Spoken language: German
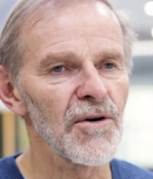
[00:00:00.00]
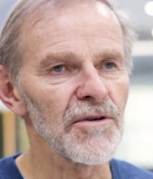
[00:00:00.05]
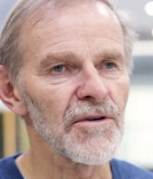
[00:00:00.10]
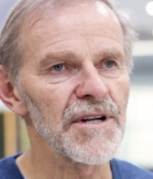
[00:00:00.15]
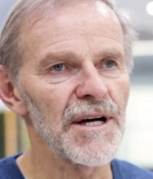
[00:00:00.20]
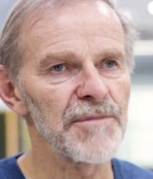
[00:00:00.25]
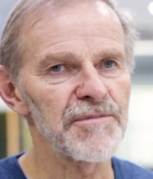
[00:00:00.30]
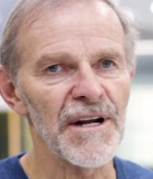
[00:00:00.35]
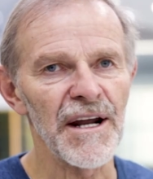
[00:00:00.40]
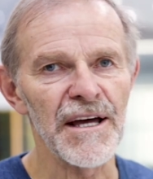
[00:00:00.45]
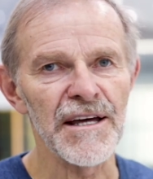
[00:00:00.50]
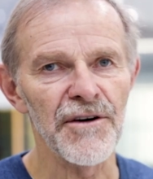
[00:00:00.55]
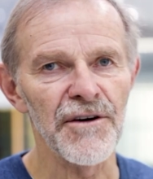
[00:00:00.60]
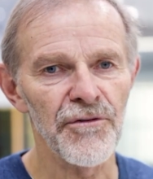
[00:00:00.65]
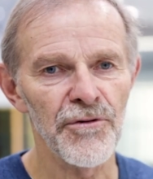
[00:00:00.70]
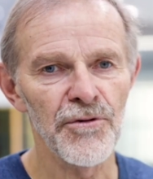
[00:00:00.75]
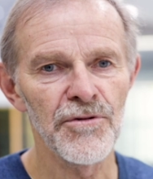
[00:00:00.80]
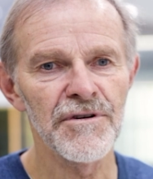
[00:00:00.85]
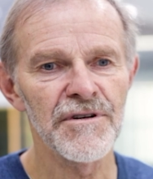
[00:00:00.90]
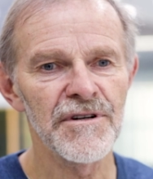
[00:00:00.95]
und habe dann einen
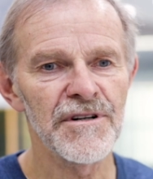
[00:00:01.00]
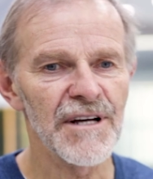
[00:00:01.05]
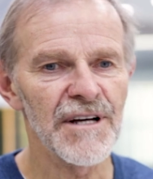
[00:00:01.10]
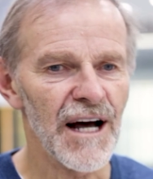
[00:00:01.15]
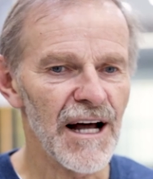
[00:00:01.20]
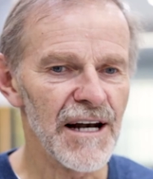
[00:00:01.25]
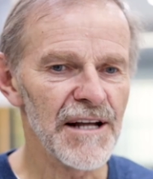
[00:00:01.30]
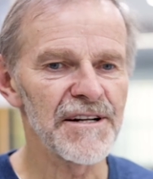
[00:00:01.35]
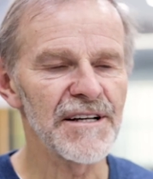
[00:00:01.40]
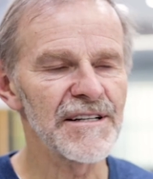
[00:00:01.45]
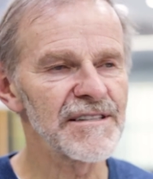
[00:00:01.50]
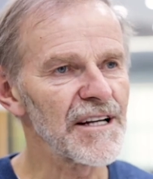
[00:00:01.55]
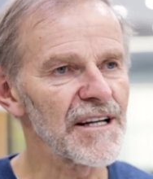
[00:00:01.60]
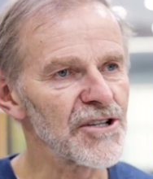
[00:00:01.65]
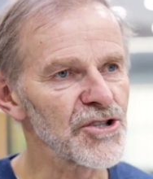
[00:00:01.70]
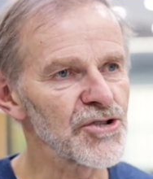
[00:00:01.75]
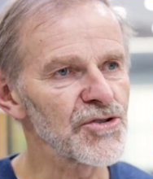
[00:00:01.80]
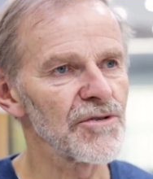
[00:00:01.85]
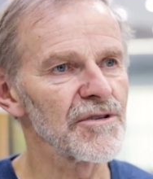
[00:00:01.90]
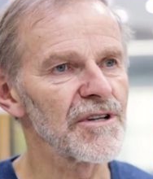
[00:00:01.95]
gefunden, der allerdings
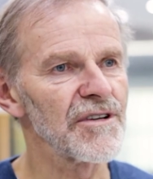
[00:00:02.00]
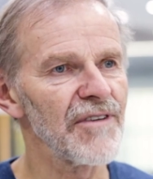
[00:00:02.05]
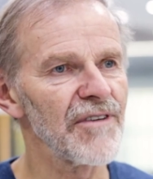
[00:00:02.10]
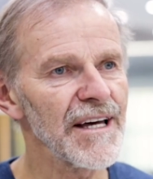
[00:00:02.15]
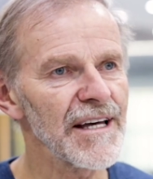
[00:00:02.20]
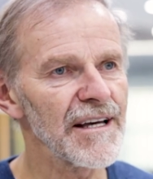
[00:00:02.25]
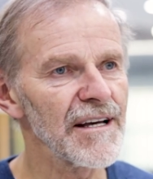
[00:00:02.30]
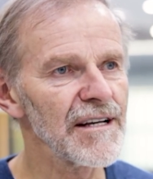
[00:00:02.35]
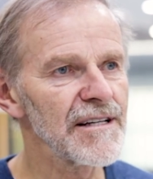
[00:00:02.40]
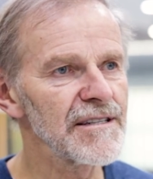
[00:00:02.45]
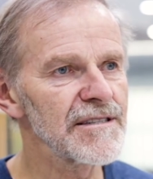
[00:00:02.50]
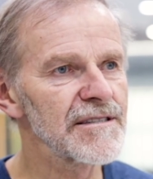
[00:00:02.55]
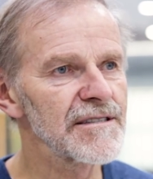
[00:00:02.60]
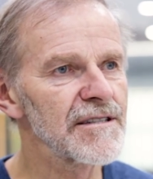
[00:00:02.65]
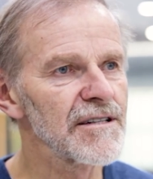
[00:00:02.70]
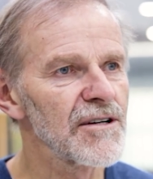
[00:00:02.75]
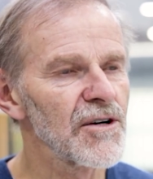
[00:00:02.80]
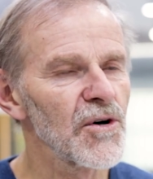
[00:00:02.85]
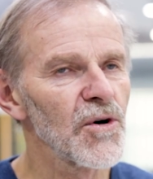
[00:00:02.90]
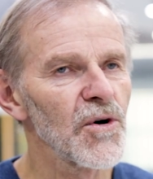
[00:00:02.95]
eine Stunde weg
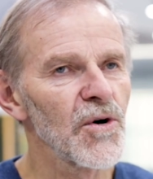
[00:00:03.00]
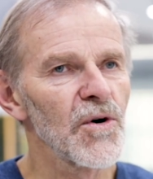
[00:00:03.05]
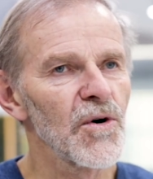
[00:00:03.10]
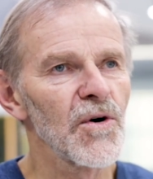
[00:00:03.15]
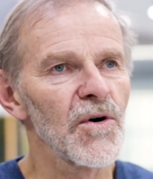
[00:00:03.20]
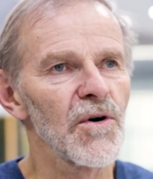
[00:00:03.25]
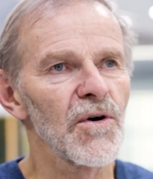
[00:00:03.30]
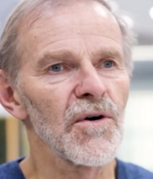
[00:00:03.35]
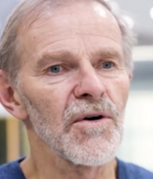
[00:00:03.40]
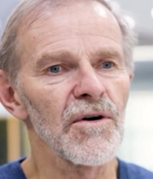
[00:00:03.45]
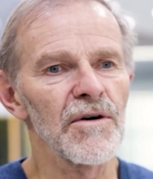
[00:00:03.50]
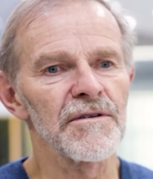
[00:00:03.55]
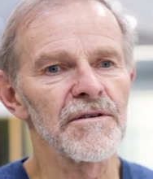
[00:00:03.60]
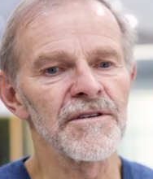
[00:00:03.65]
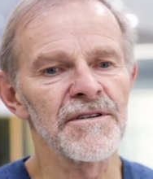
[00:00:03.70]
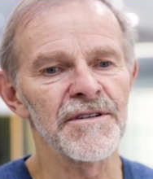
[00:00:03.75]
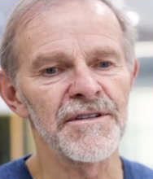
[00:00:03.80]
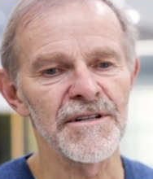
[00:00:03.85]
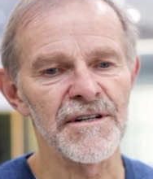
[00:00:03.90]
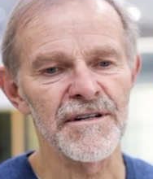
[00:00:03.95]
ist.
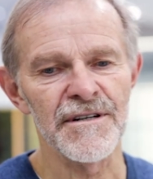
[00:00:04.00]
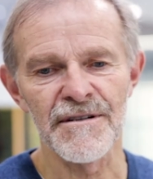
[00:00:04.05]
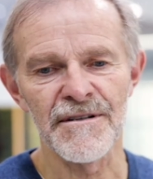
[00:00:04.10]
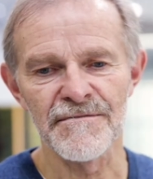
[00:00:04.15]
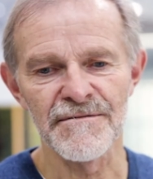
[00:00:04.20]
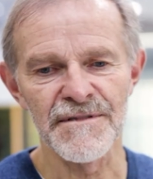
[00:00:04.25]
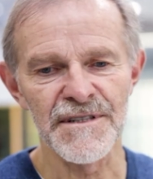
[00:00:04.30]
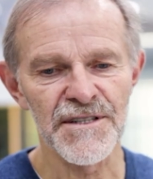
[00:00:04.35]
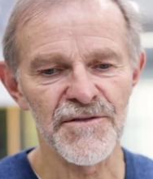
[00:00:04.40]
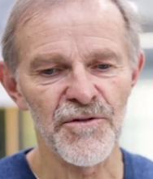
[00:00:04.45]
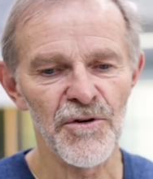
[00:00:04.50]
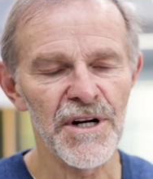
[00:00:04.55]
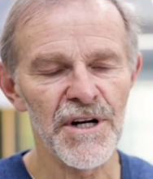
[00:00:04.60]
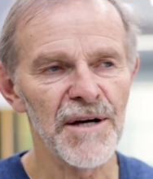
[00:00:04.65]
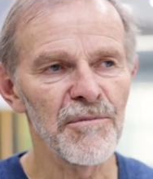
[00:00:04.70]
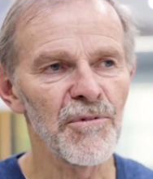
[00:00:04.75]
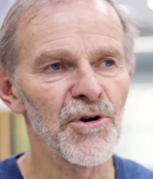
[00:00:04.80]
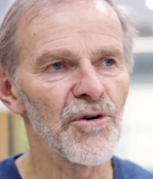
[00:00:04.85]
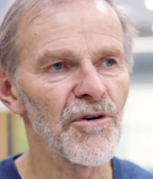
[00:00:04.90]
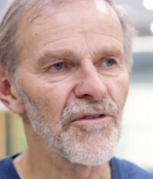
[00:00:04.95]
Und äh, es wurde
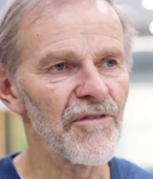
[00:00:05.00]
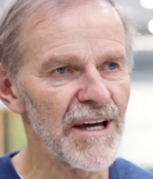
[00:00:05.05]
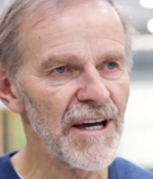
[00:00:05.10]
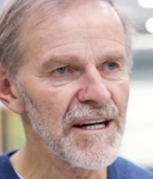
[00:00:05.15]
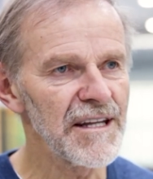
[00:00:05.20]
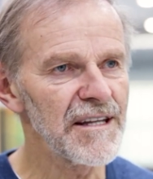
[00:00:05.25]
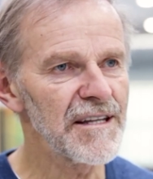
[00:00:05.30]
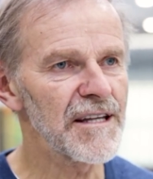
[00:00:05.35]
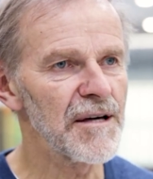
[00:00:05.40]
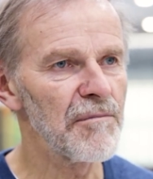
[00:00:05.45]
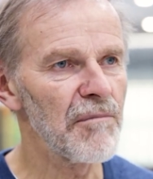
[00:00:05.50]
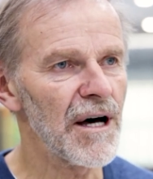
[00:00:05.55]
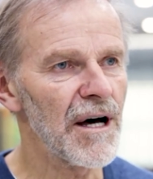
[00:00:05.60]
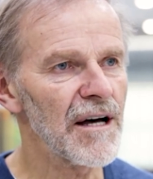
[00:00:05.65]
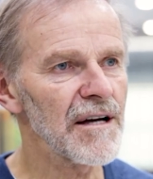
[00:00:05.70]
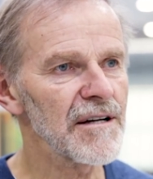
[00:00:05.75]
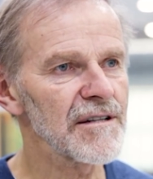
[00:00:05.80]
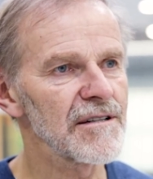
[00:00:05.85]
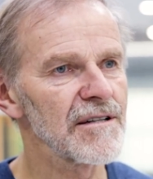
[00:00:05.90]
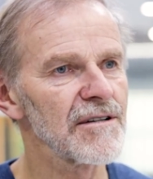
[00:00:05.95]
immer nur wenig
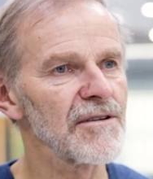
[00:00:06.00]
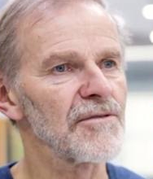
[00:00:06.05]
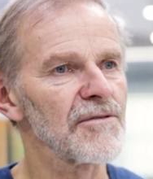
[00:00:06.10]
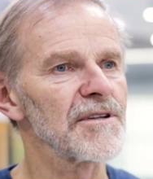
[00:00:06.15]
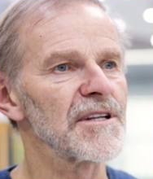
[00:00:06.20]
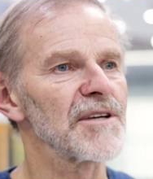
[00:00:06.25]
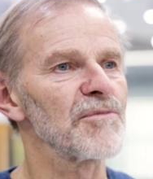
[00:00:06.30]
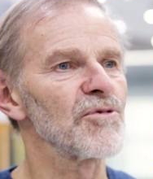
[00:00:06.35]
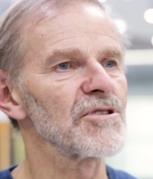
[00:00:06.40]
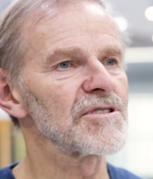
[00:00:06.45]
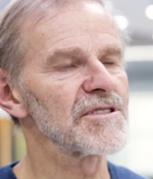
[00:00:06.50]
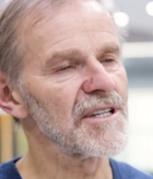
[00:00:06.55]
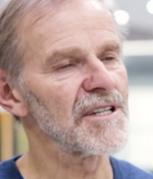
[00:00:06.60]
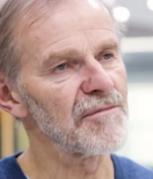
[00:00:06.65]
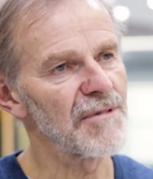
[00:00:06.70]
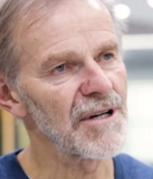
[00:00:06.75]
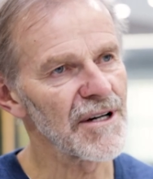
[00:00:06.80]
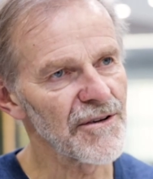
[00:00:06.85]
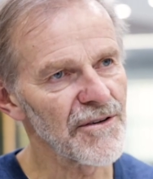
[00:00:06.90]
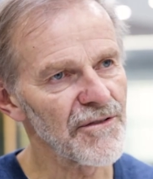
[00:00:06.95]
gemacht und ich musste
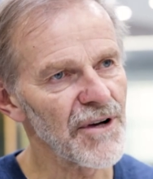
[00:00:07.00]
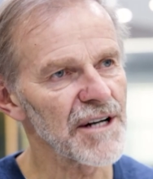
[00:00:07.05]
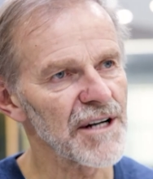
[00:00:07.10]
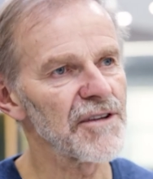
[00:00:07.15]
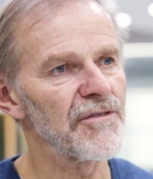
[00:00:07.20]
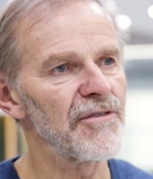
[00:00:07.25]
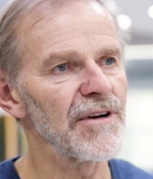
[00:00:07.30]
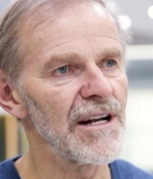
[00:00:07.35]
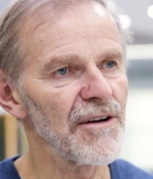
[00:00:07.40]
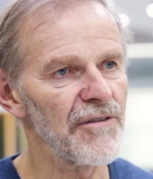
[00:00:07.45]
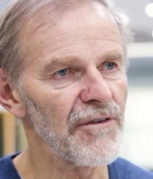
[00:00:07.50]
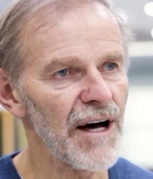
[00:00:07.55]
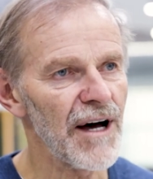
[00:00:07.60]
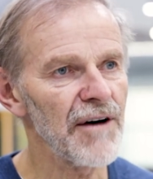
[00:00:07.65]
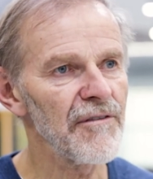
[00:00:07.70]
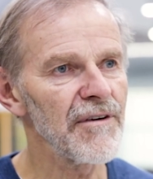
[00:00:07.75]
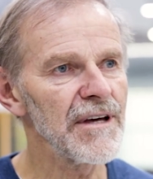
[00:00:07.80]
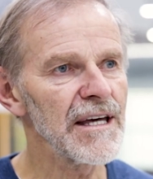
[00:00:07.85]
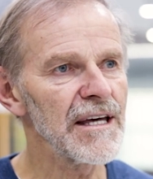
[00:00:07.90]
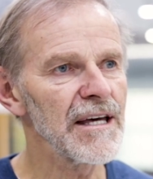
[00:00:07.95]
immer, hatte viele
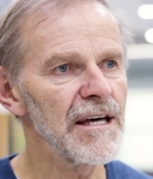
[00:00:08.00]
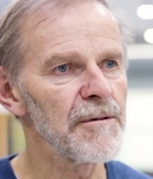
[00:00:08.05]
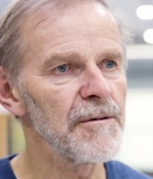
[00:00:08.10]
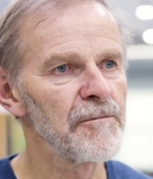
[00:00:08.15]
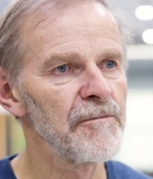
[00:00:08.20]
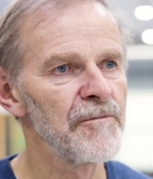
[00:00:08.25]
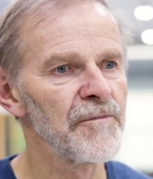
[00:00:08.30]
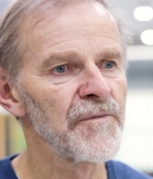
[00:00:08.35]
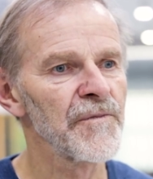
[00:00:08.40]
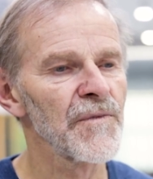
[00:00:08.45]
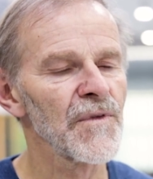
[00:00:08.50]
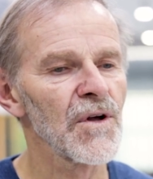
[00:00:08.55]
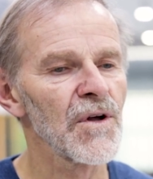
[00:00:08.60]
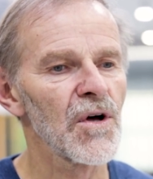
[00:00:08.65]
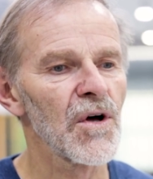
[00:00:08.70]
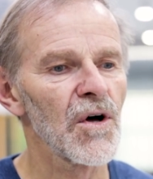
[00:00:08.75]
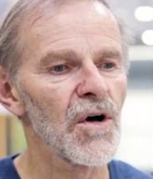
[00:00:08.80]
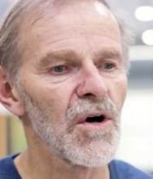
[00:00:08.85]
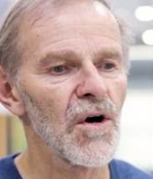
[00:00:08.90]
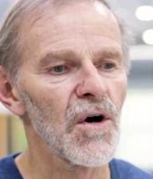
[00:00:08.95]
Fahrwege.
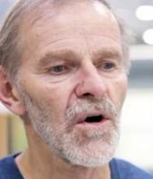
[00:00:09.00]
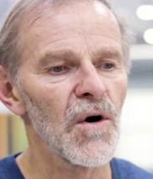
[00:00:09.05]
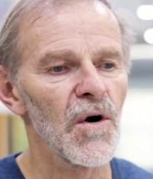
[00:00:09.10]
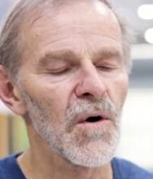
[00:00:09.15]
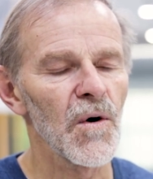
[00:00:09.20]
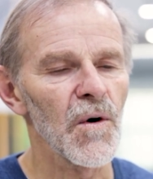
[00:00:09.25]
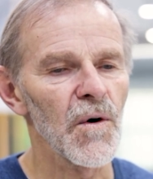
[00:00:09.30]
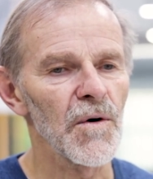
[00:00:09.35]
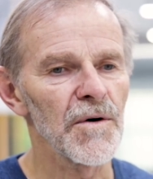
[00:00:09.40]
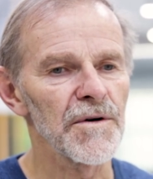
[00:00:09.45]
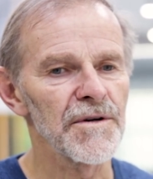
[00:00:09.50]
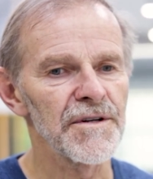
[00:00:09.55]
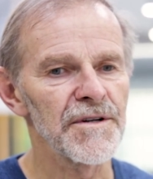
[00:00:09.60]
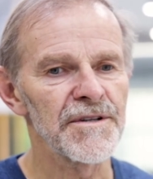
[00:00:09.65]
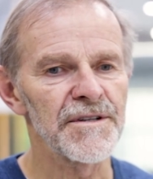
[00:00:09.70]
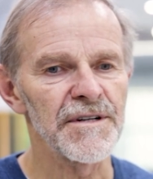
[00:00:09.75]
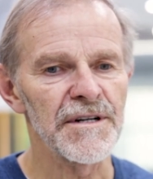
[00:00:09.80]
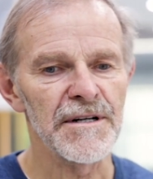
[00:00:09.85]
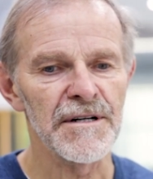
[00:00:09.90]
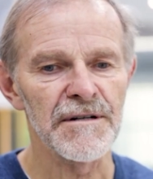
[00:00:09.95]

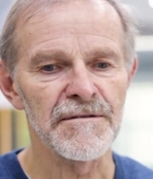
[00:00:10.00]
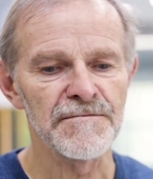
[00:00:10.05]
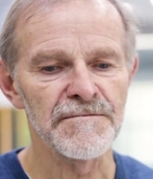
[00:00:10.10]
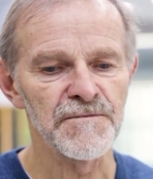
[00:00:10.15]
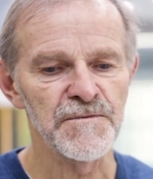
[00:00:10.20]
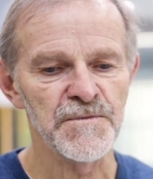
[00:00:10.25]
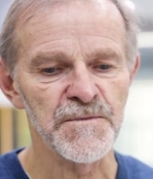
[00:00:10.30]
Und äh,